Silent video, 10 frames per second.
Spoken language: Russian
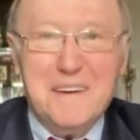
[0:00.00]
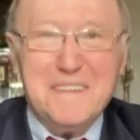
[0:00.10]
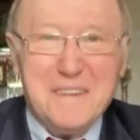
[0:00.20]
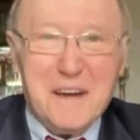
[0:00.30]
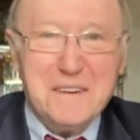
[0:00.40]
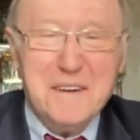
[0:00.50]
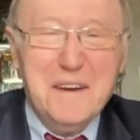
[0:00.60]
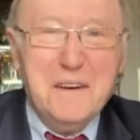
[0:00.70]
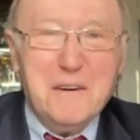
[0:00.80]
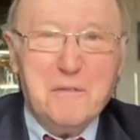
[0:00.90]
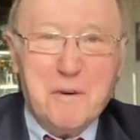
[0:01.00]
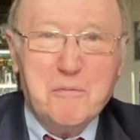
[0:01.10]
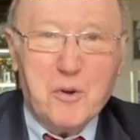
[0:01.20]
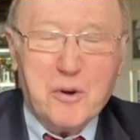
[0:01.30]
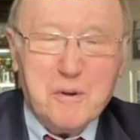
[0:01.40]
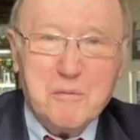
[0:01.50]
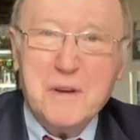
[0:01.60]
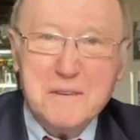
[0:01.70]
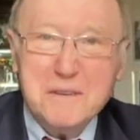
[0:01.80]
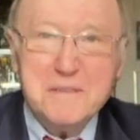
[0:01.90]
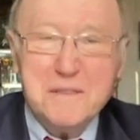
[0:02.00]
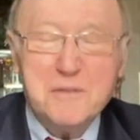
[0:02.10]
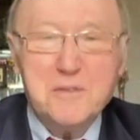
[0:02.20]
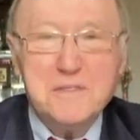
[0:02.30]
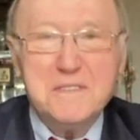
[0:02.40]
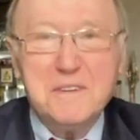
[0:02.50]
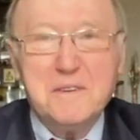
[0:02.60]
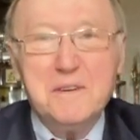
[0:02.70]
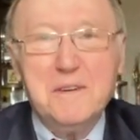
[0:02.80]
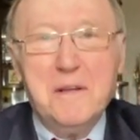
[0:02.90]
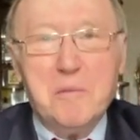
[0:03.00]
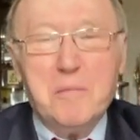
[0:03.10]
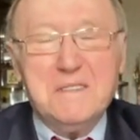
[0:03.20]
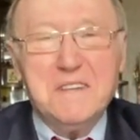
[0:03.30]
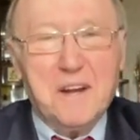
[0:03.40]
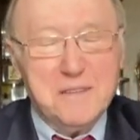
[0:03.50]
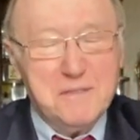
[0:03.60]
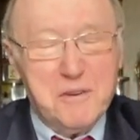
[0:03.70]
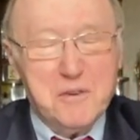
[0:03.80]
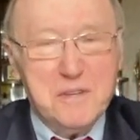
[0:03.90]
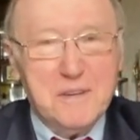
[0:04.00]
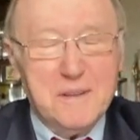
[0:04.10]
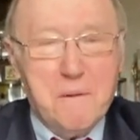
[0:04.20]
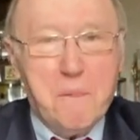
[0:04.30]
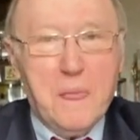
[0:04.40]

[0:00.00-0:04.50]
И так во многом. И, то есть э, мастера своего дела.